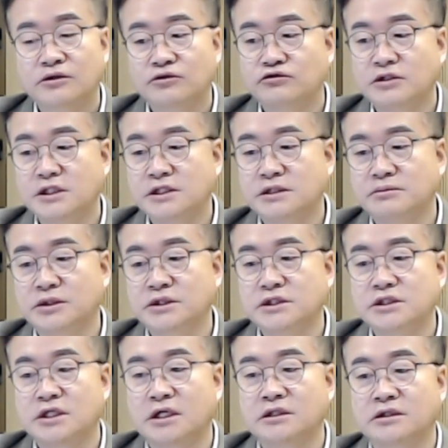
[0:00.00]
투기니
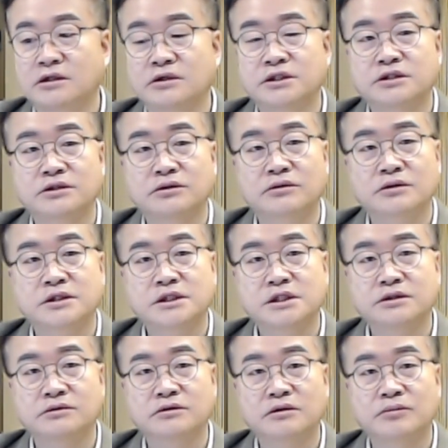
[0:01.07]
뭐니라는 것 식으로,
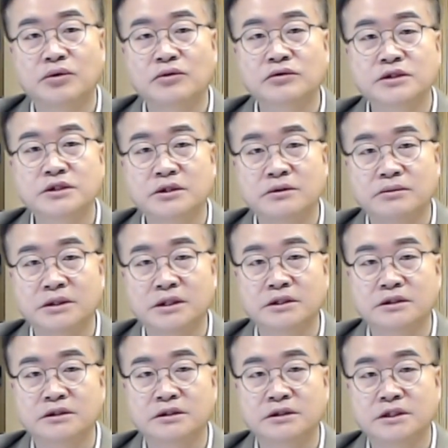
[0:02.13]
식으로 봉을
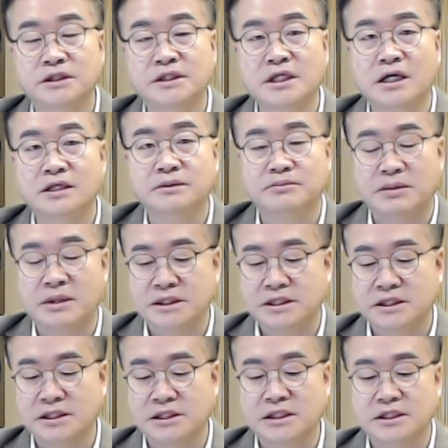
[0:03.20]
씌워버리는 이상한
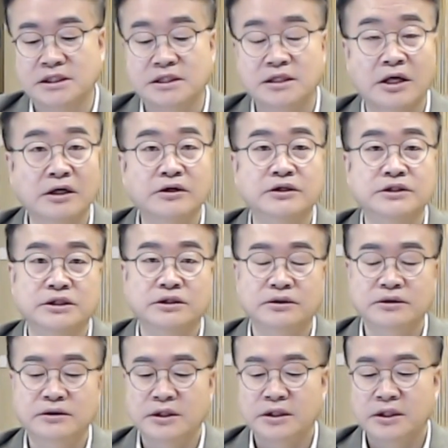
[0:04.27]
방식이 이제 된 거죠.
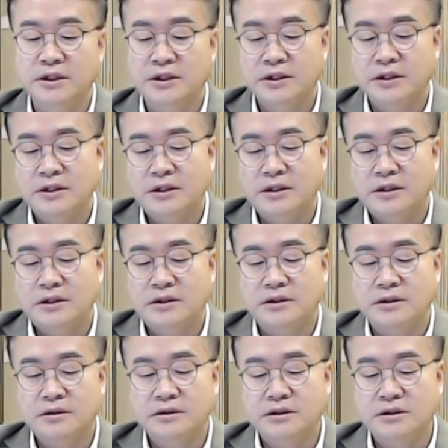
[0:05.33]

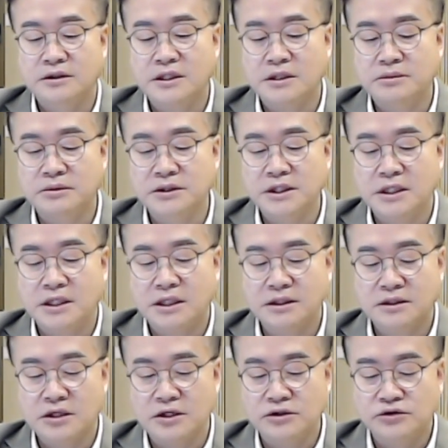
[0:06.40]
어, 그러다
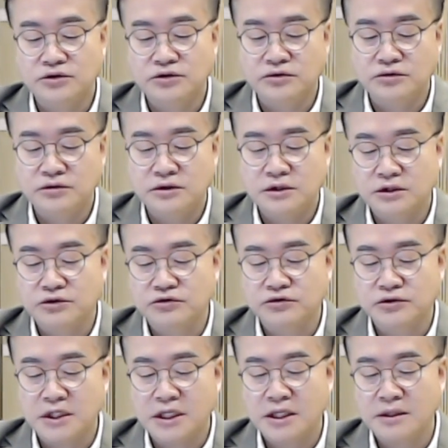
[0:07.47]
보니까 대출을
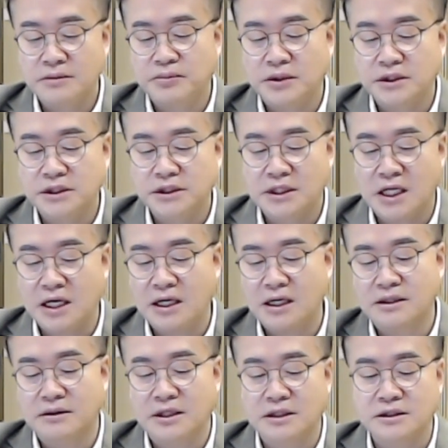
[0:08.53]

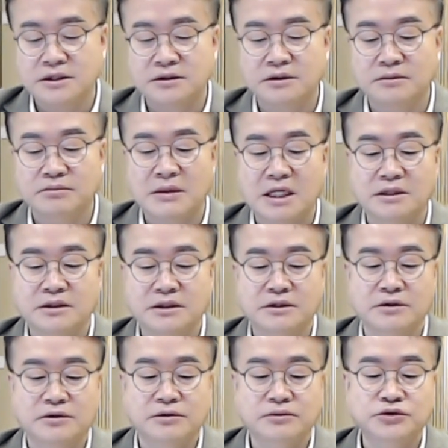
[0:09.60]
규제해버린다라는 이런 말들이
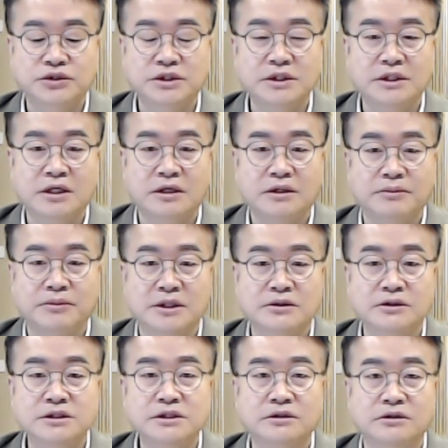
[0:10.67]
너무 쉽게
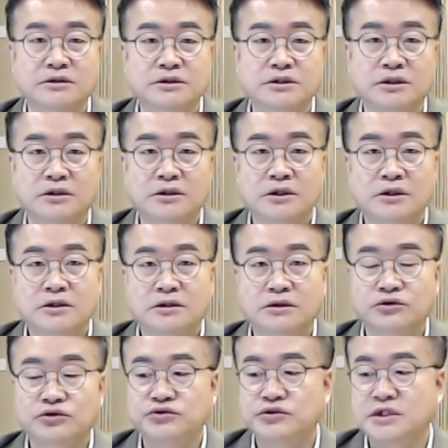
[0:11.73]
뱉어지는 거죠. 어,
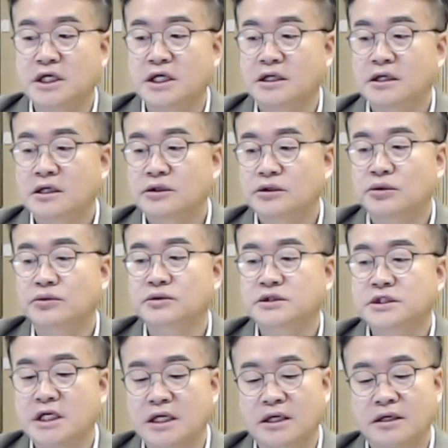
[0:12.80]
규제,
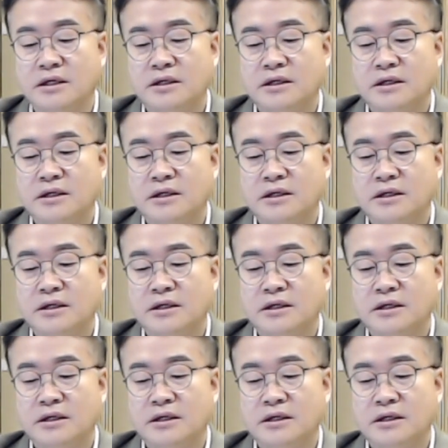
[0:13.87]
통제.